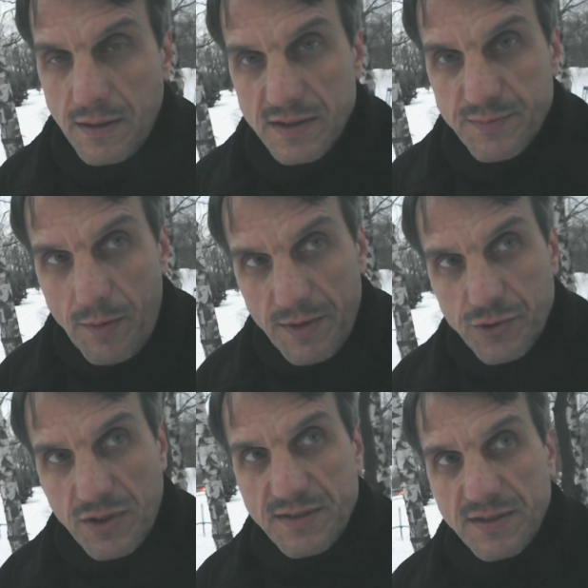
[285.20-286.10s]
с
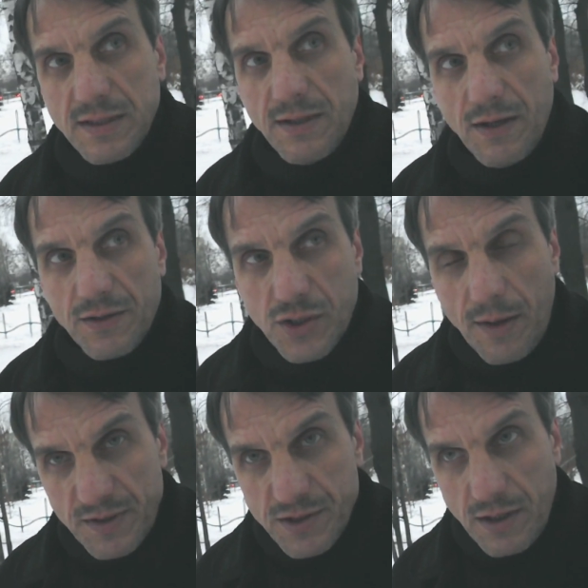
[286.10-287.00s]
помощью Ростислава
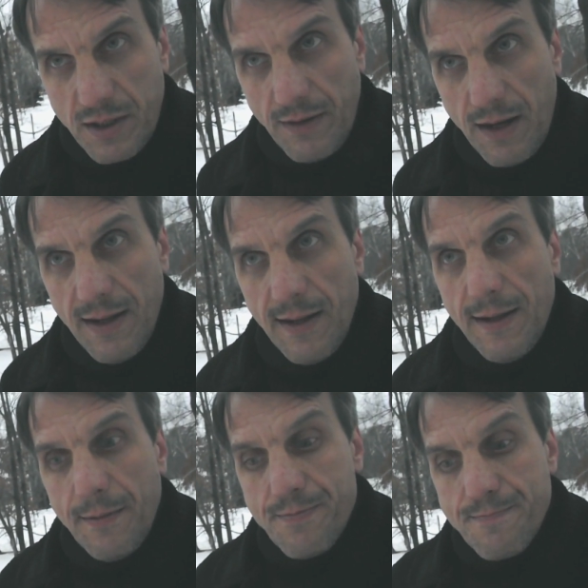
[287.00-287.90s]
Шапошникова
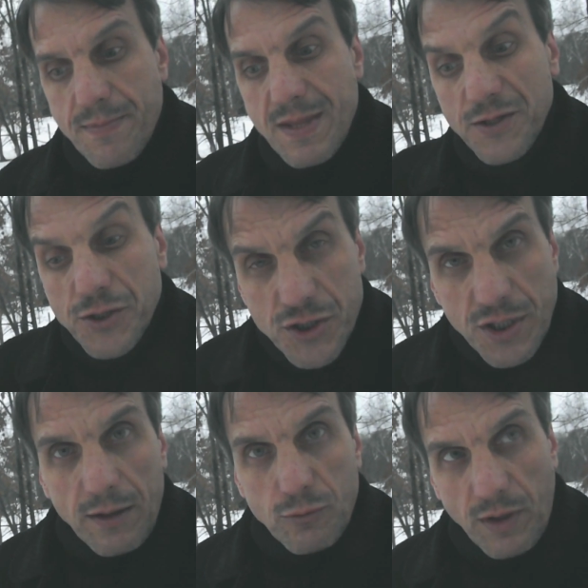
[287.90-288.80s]

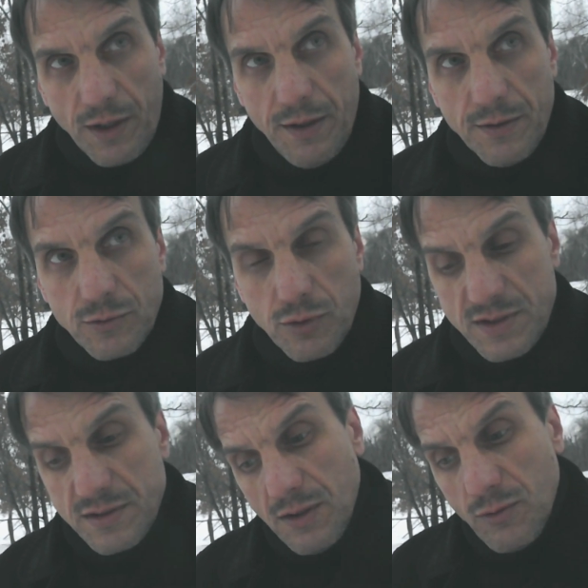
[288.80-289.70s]
очищает Украину. То
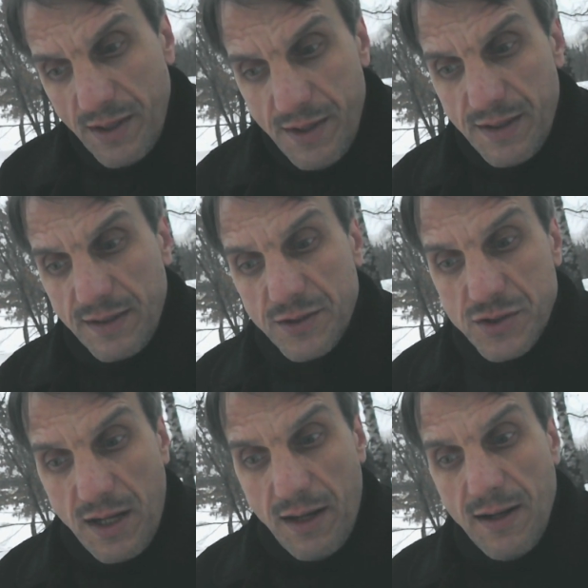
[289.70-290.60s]
есть Украина
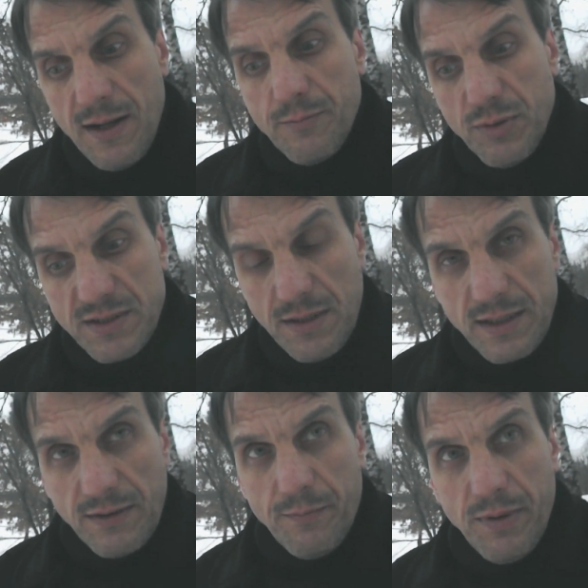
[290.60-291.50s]
должна после
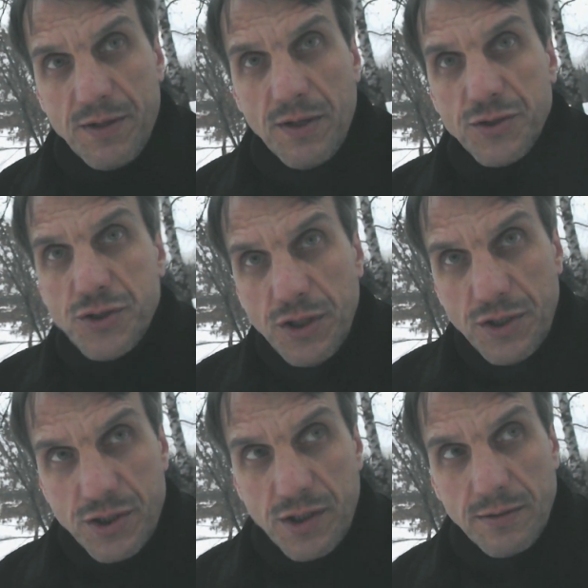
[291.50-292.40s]
этого быть
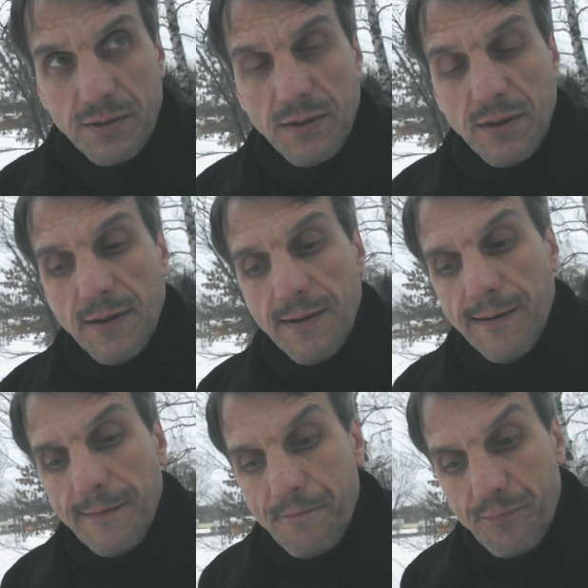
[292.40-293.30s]
чище,
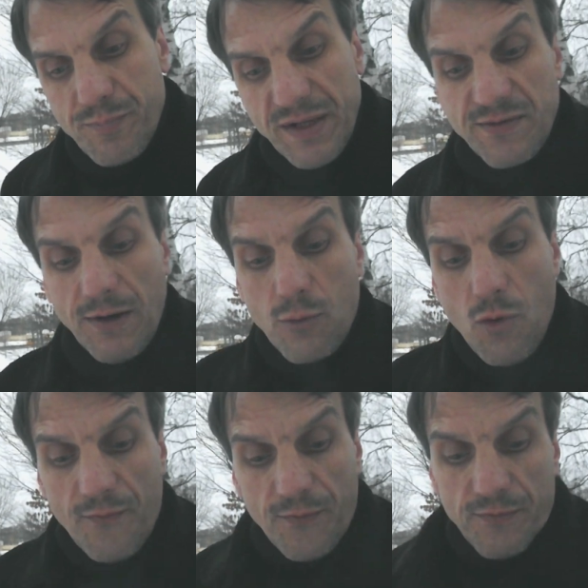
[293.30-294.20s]
без воров.